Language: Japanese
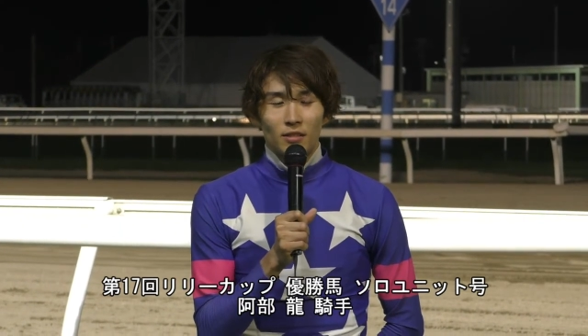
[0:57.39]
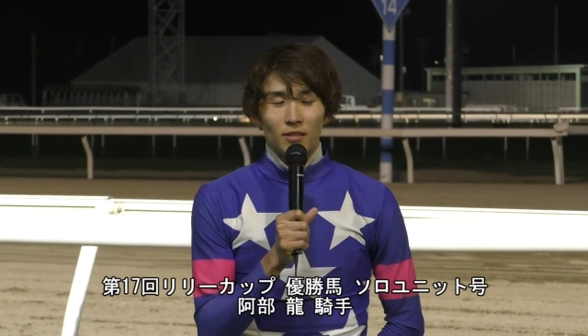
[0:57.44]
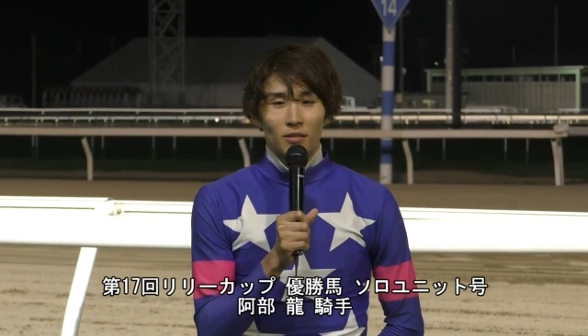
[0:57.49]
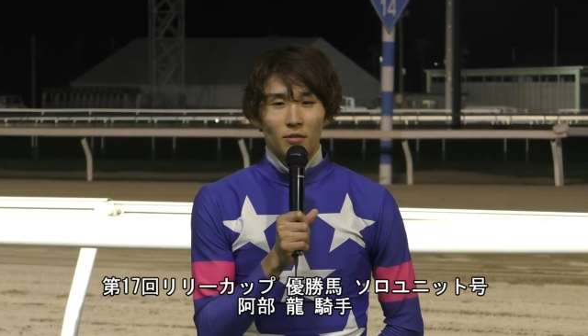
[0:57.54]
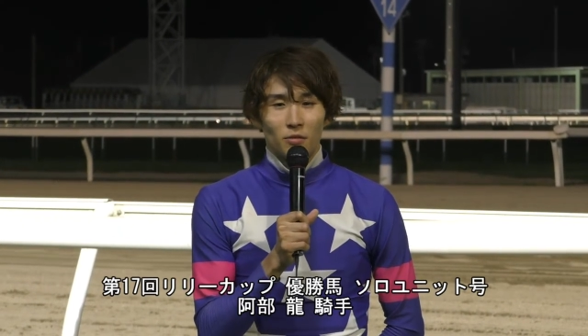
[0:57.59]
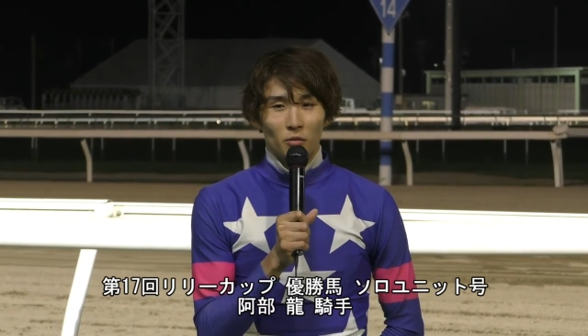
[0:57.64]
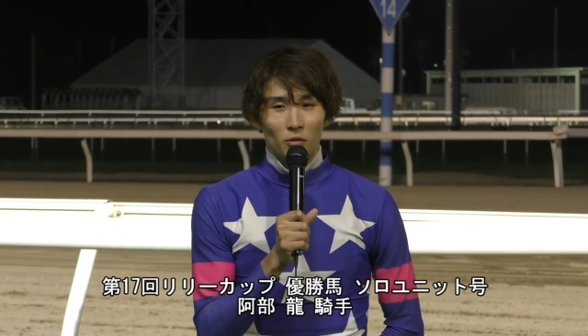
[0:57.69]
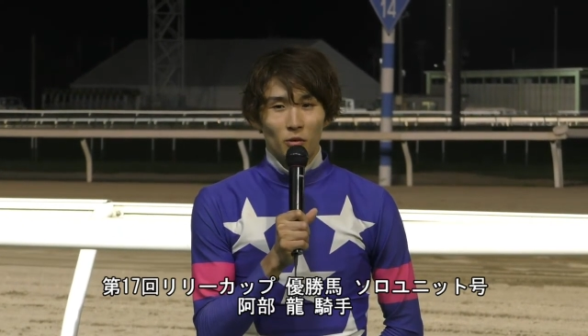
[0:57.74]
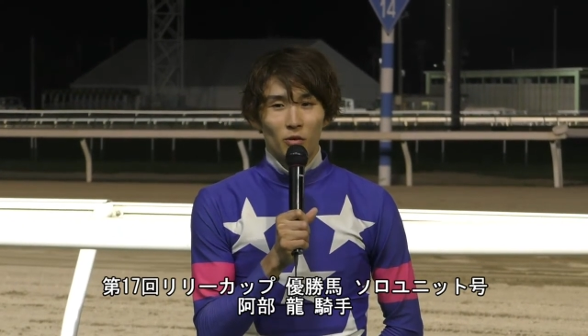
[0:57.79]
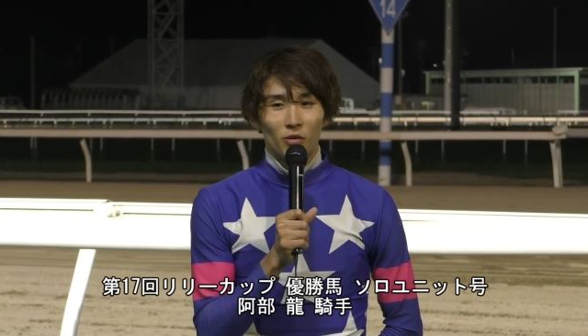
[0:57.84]

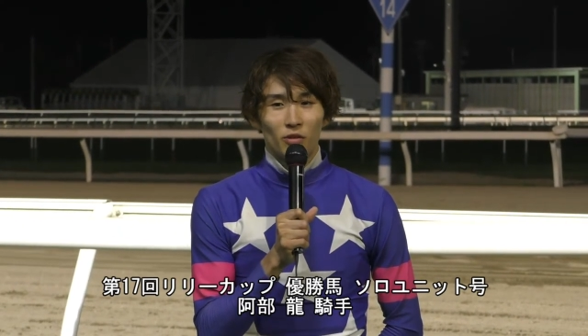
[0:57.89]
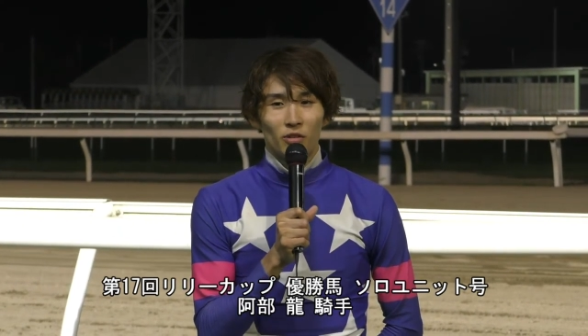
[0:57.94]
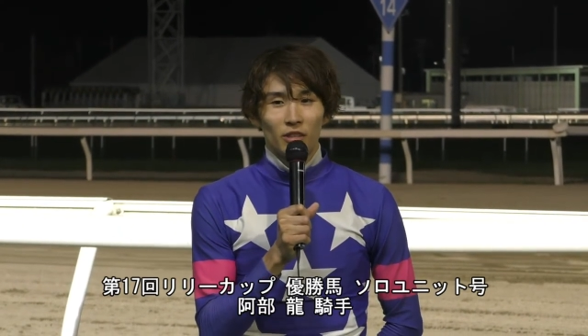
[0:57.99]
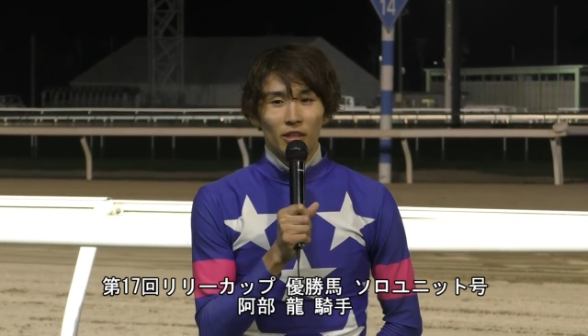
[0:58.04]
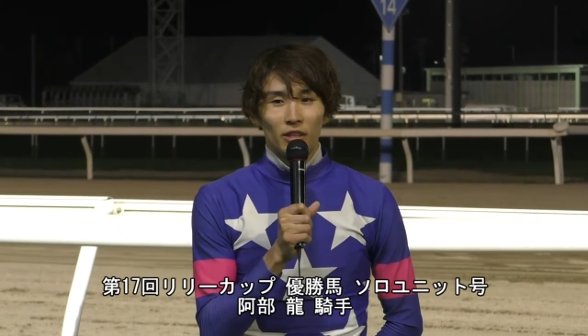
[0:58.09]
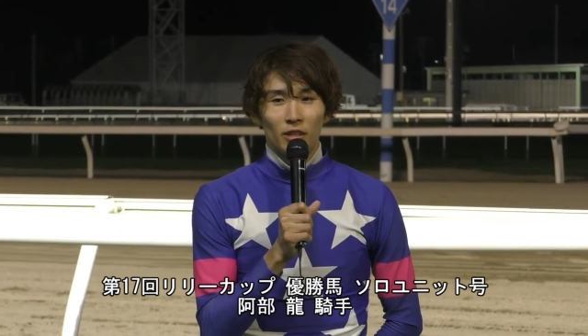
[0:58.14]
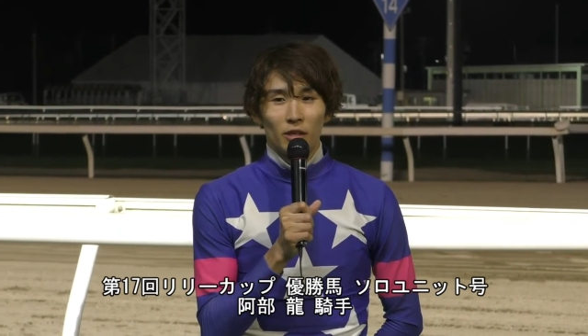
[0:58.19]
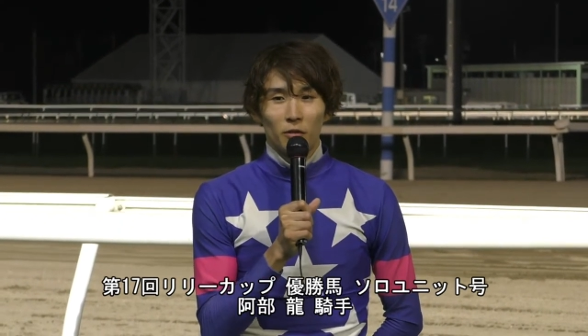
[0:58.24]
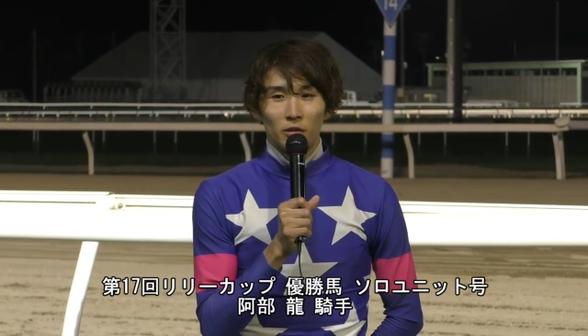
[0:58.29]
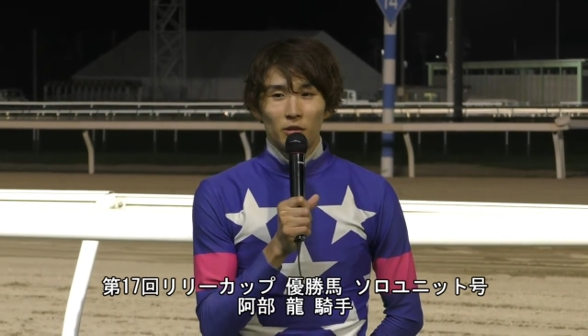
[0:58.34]
乗って
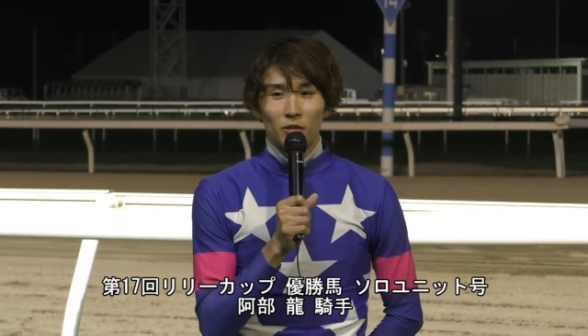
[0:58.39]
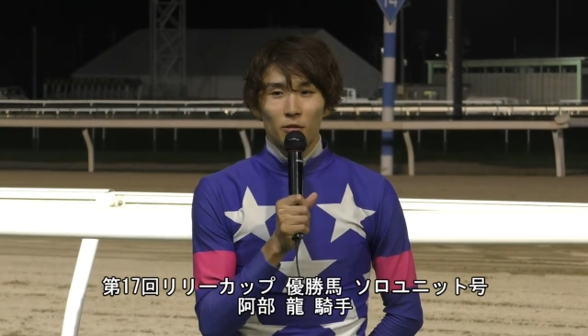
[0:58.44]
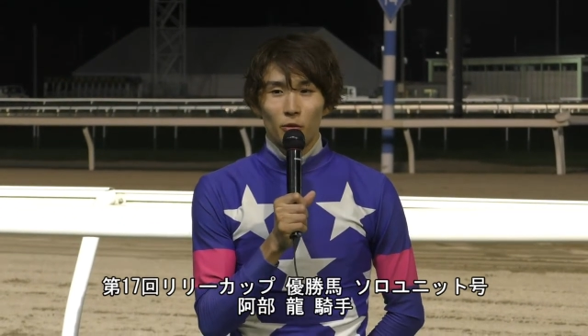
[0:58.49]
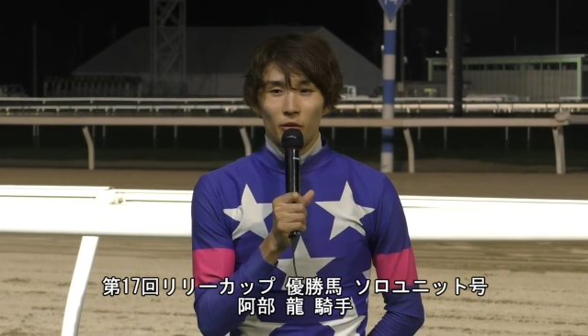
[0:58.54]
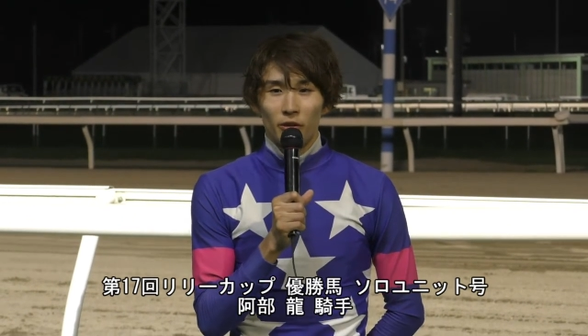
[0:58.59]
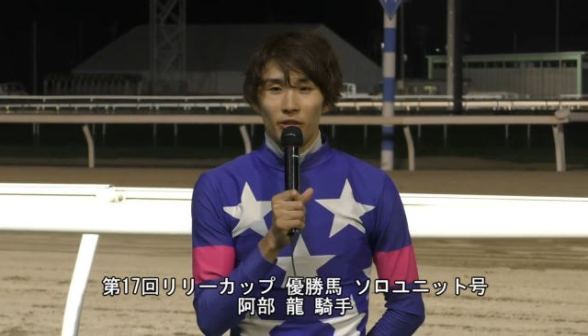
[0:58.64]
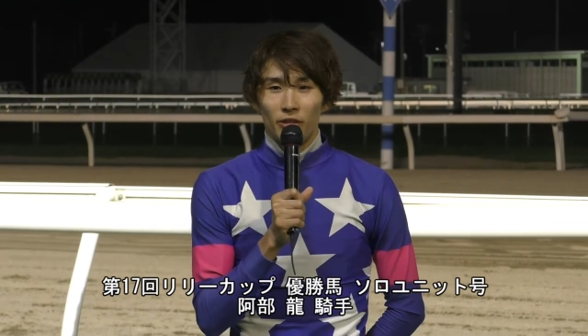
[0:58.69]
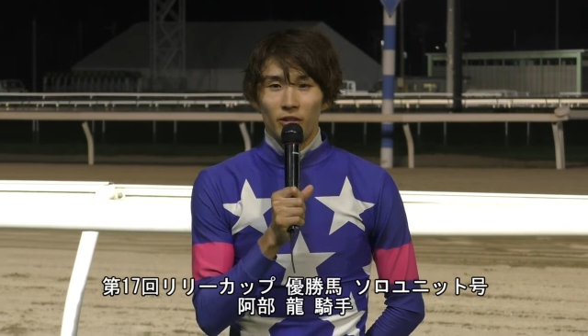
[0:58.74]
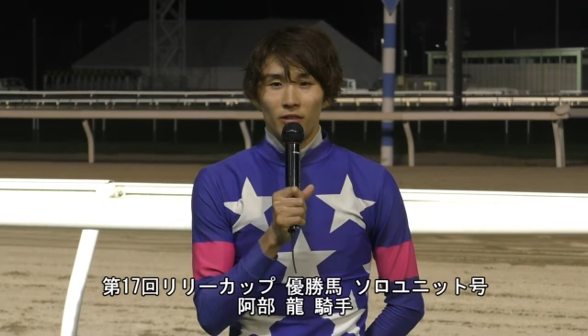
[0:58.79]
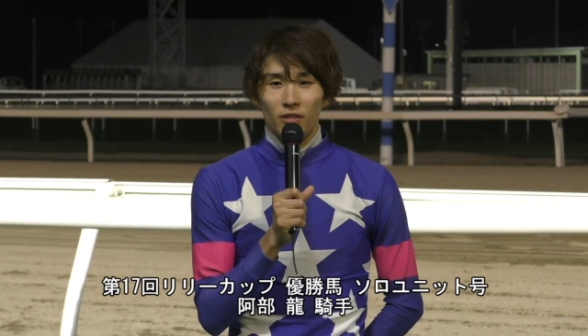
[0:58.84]
てはすご
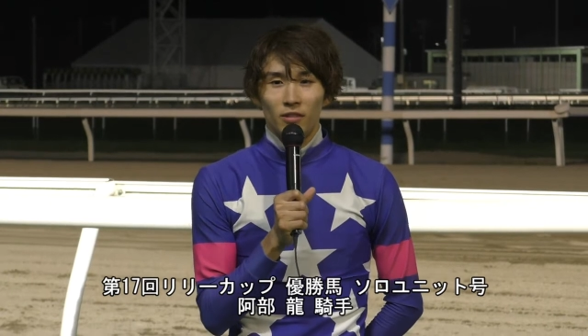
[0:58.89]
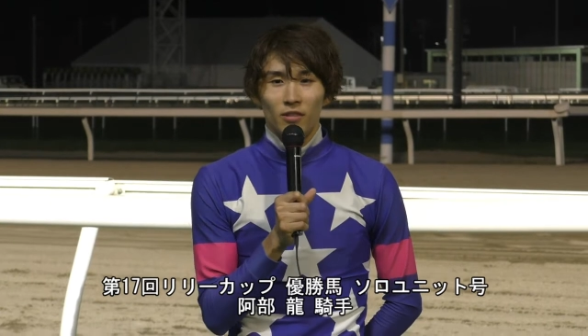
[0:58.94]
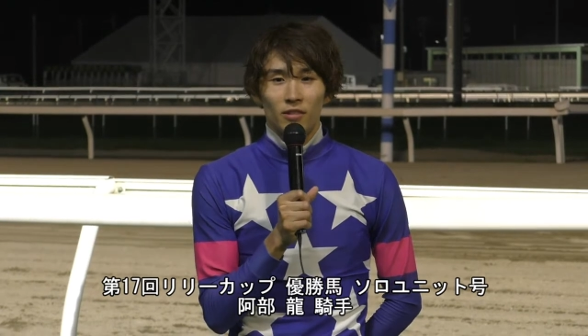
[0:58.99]
い